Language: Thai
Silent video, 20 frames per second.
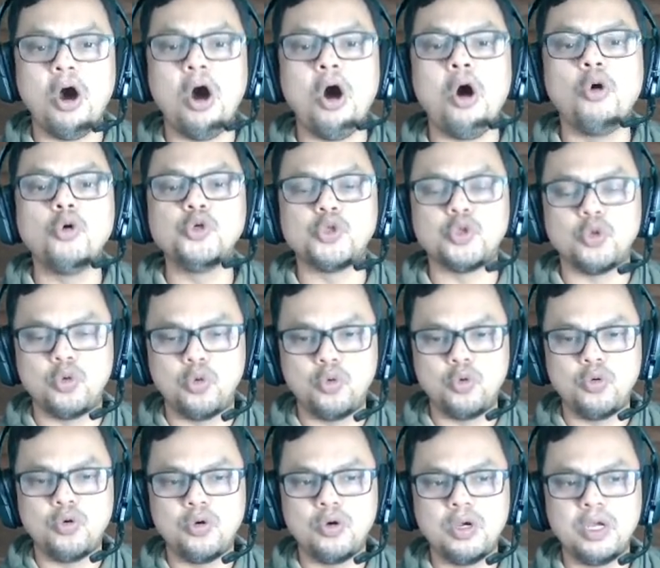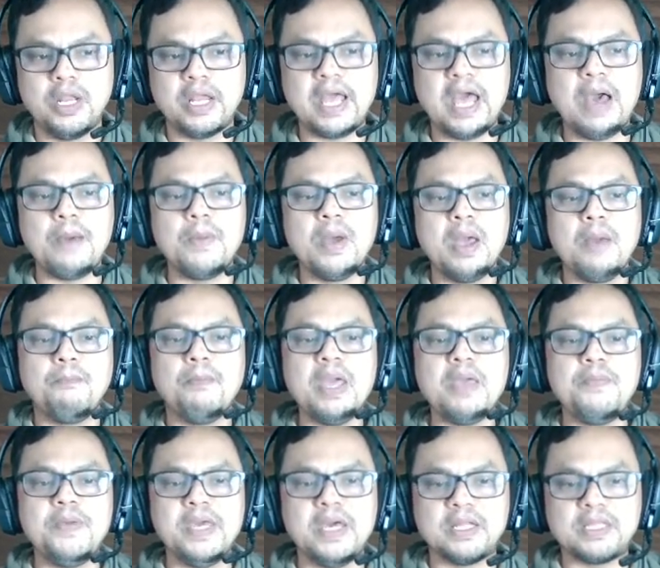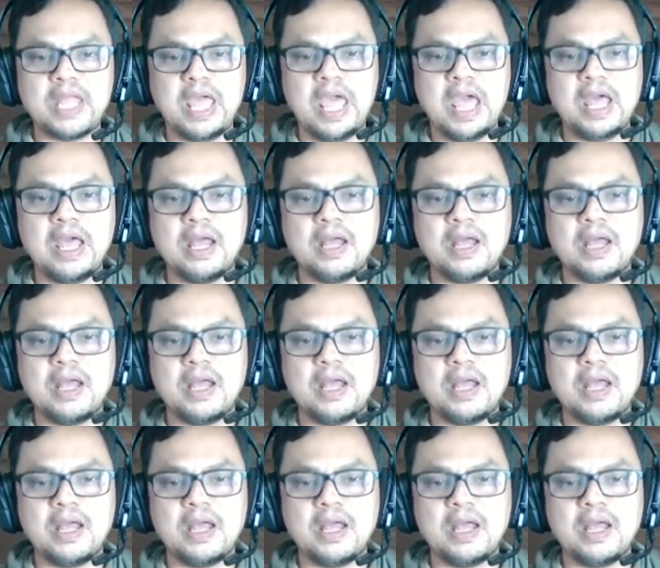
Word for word: also นะครับ ไม่เพียงแต่